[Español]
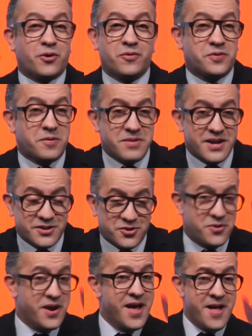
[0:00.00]

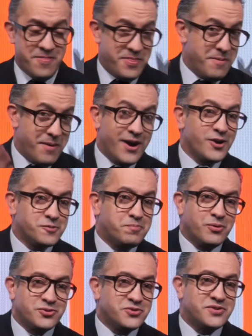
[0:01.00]
contaminación de varios
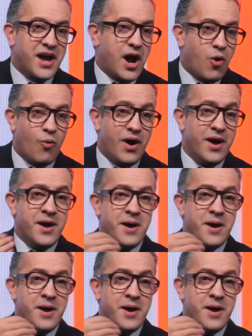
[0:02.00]
pozos de agua,